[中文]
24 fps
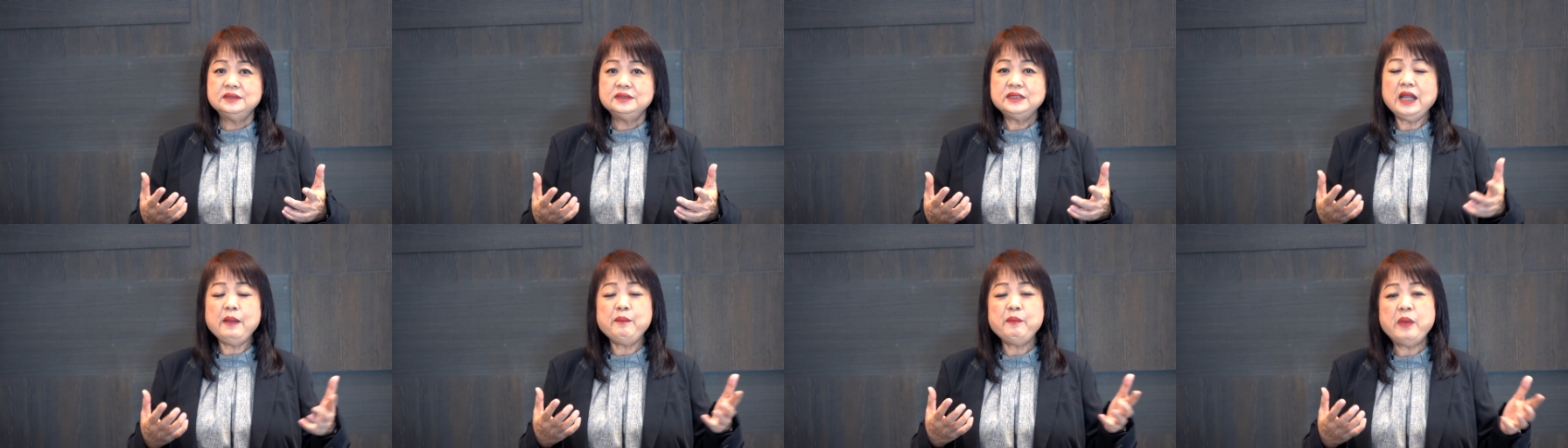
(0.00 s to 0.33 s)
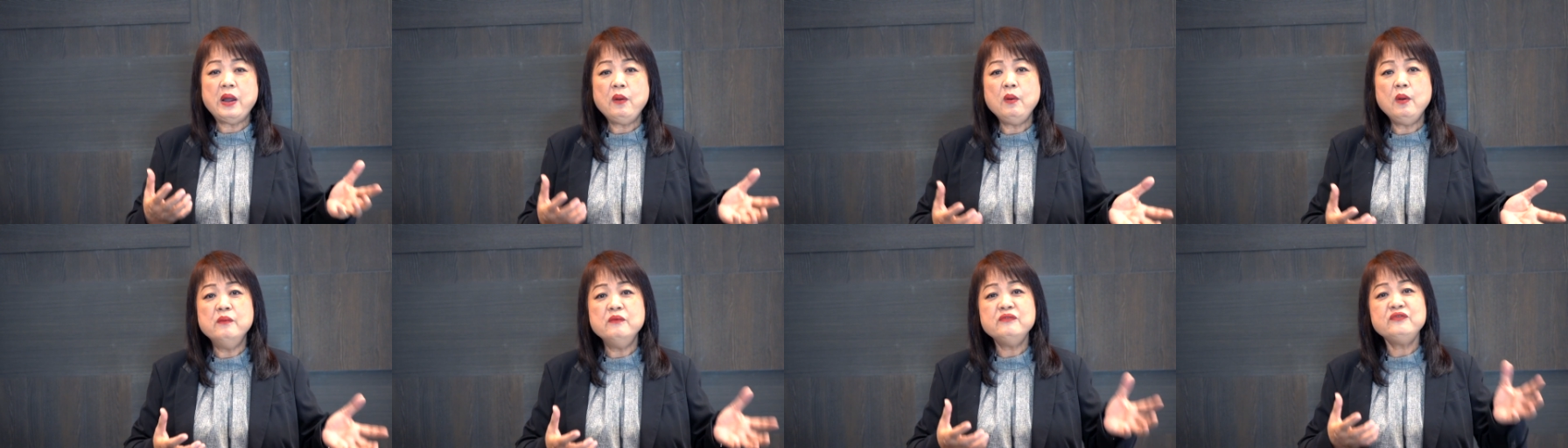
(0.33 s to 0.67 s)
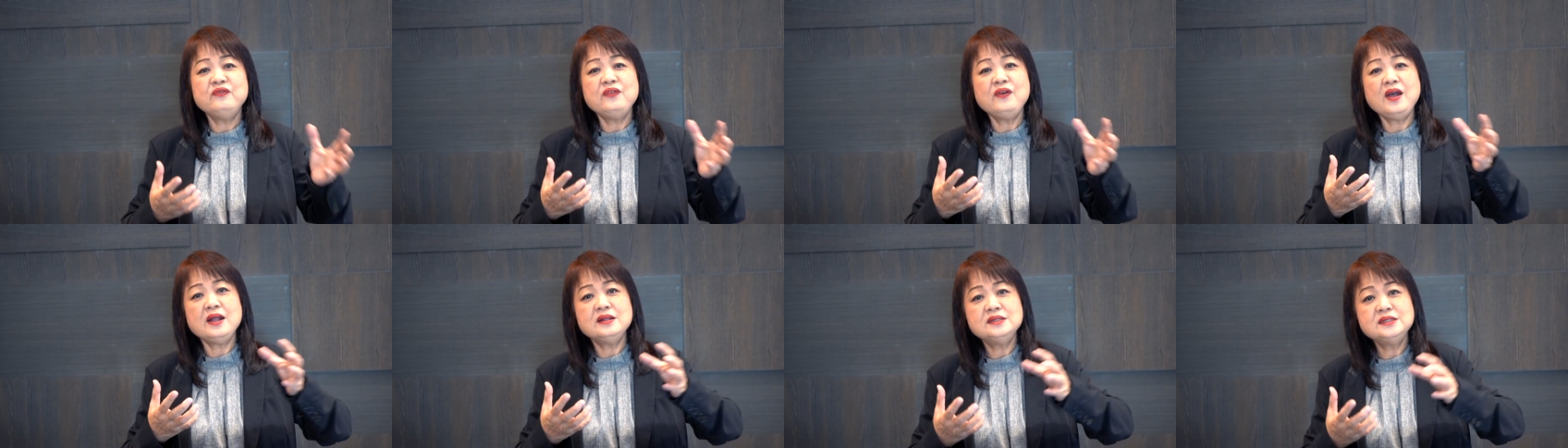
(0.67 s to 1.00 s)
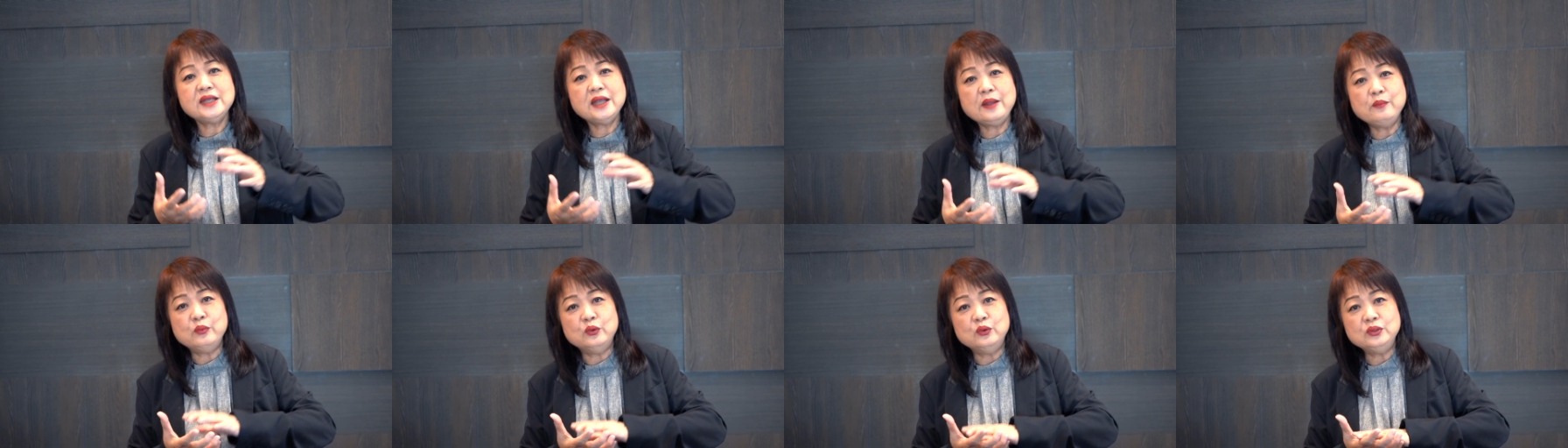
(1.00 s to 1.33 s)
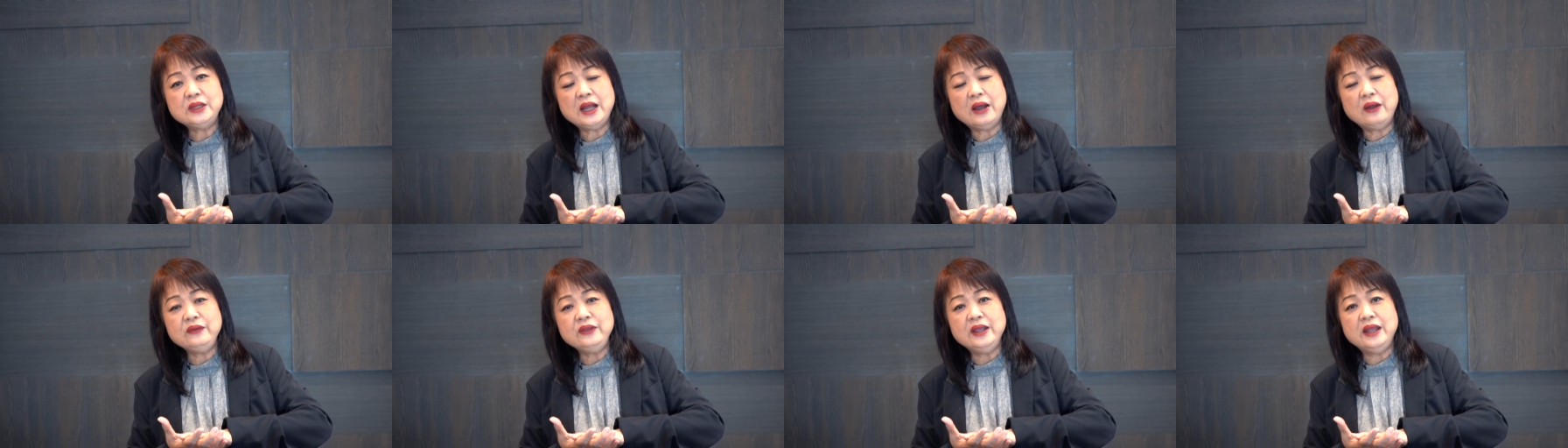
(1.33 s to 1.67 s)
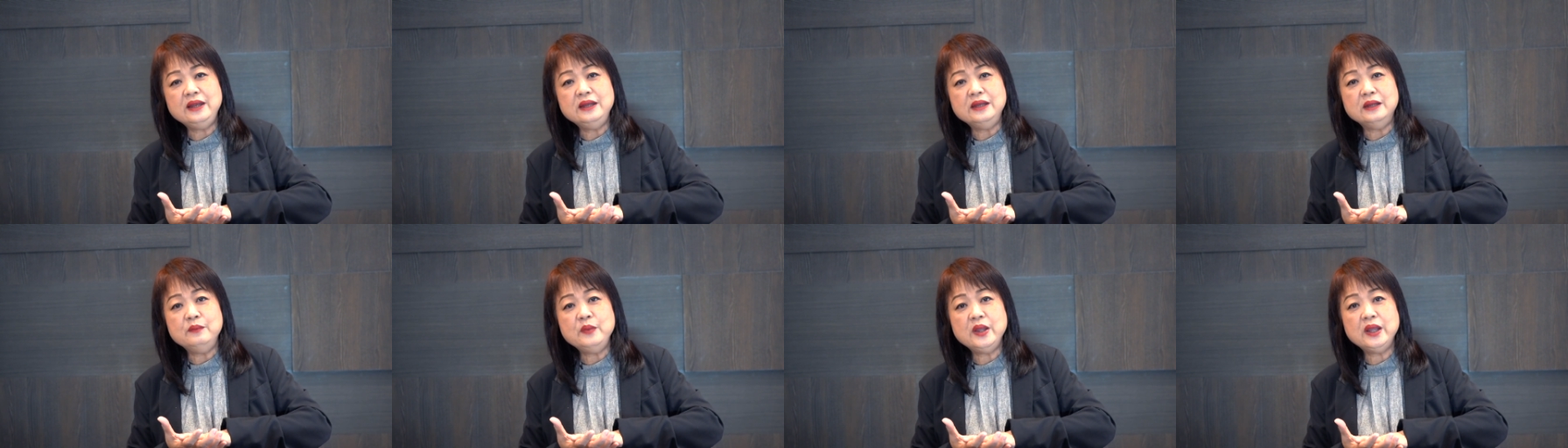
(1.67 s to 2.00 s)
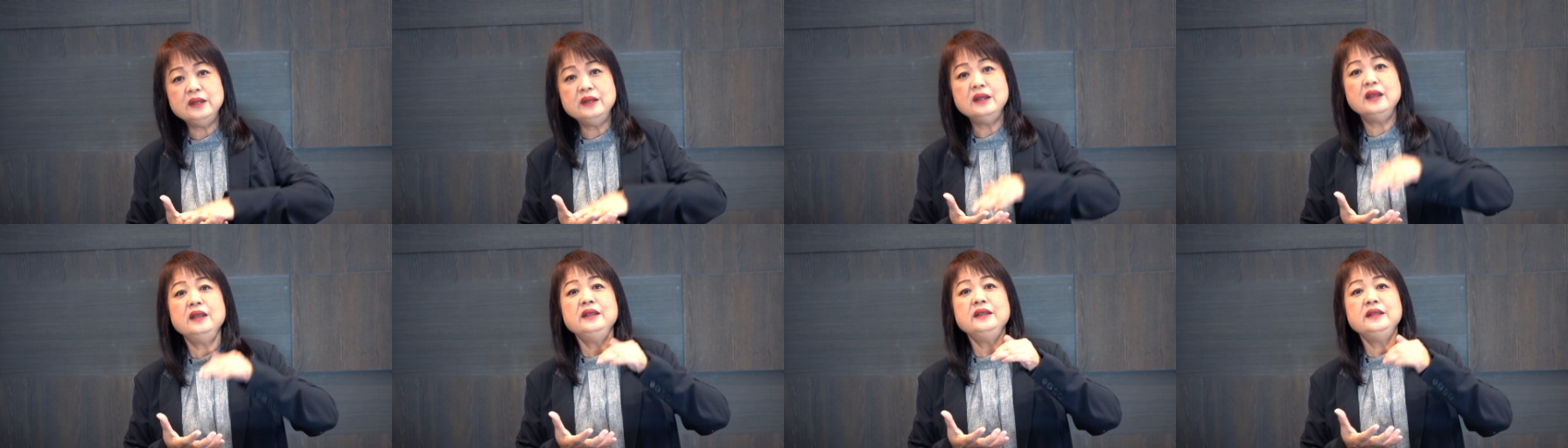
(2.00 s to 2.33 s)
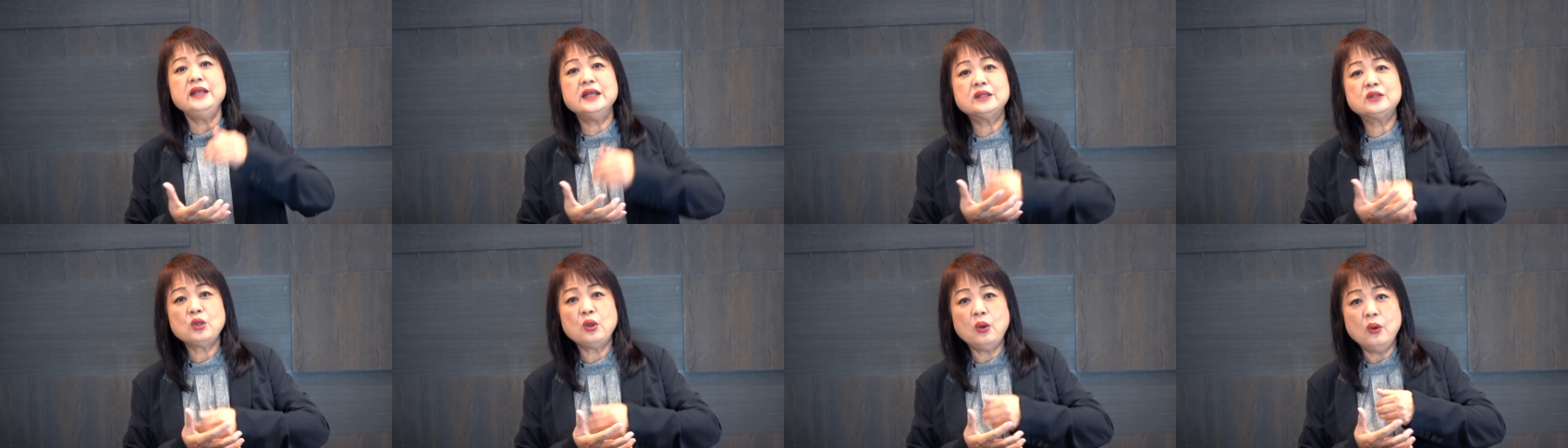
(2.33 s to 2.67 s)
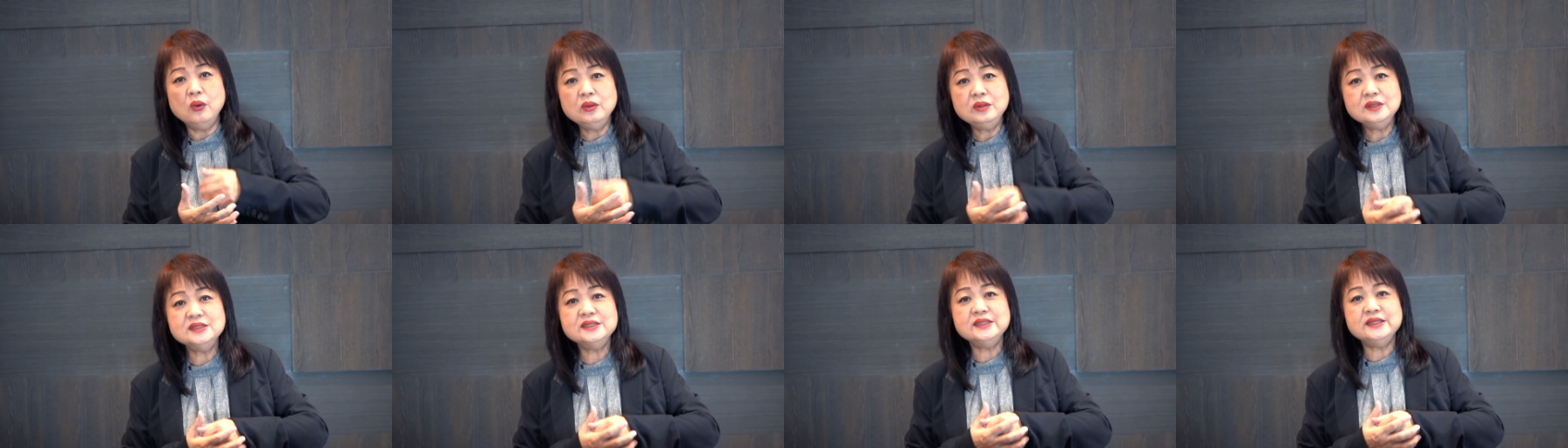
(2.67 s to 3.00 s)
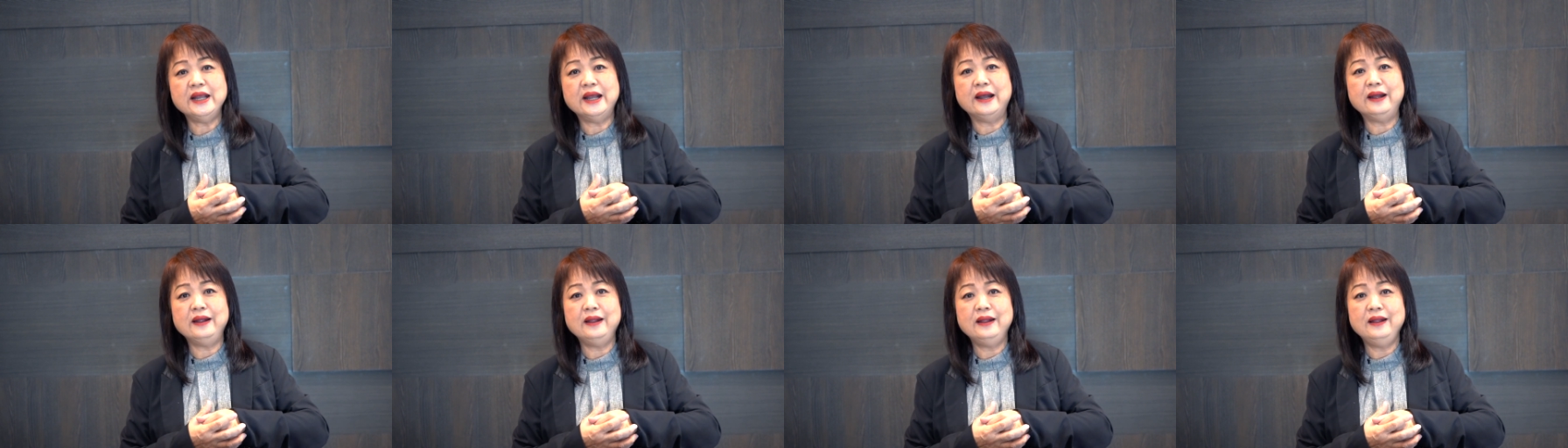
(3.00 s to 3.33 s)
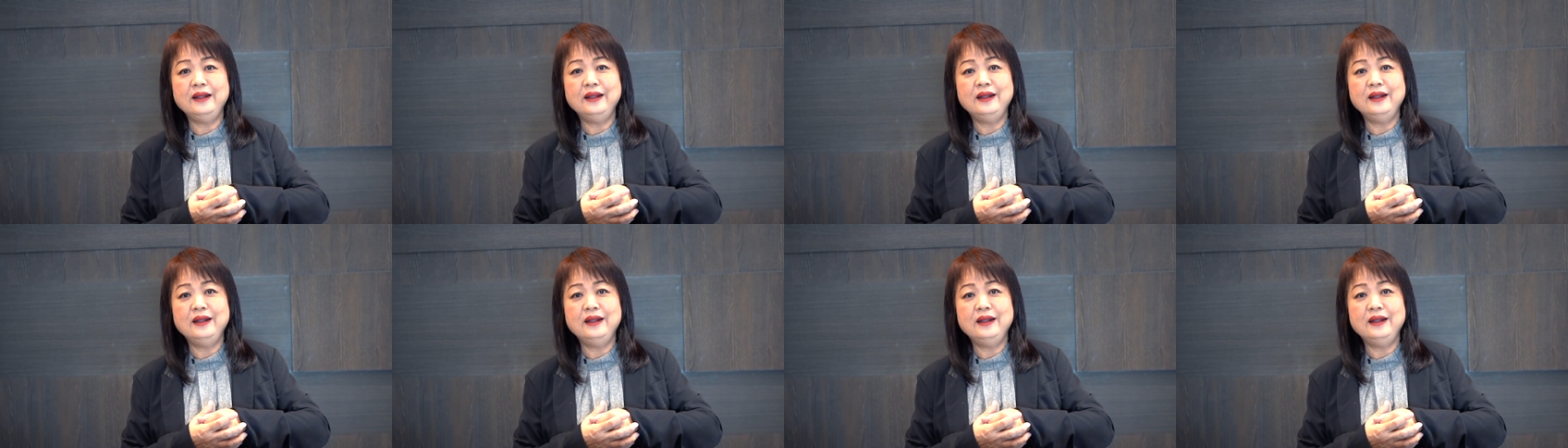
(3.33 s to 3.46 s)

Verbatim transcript: 他把我们放在葡萄园里面，也同享，